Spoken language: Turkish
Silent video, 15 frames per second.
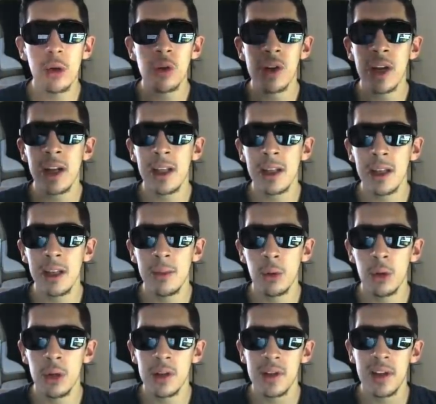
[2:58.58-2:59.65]
özellikleri gibi
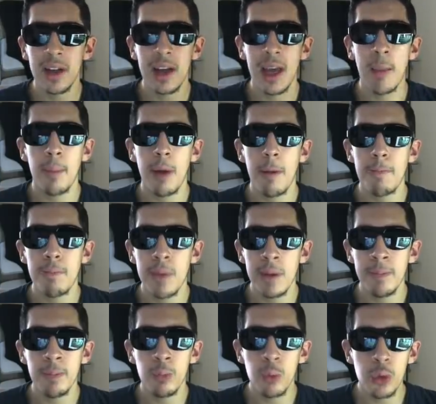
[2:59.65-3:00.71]
oynasa. Mbappe
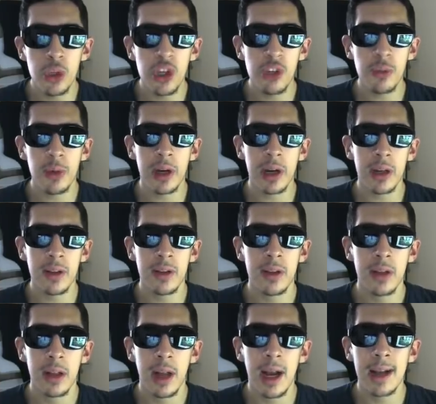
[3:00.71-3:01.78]
müthiş bir kart.
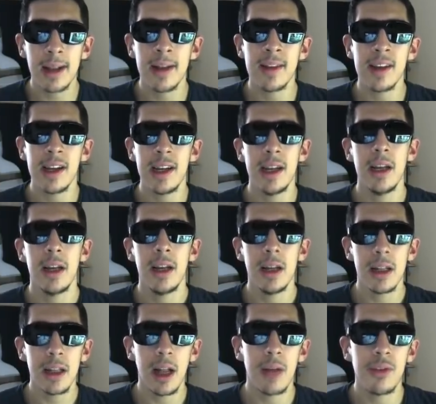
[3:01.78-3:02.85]
Herkese
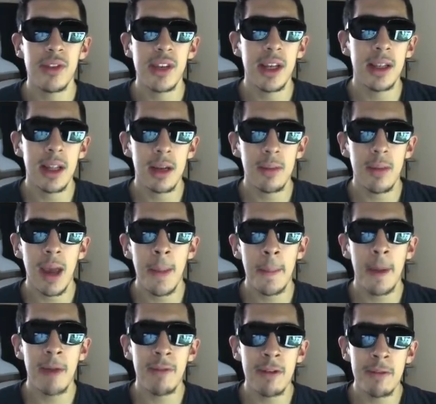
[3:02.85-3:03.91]
tavsiye ederim.
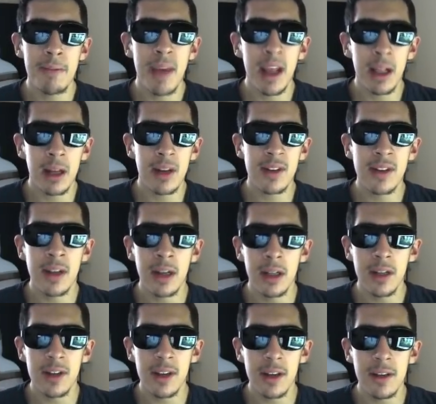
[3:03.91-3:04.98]
Mbappe ve Bale arasında
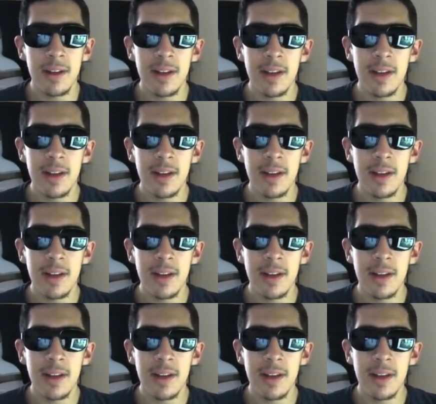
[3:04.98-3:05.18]
kalırsanız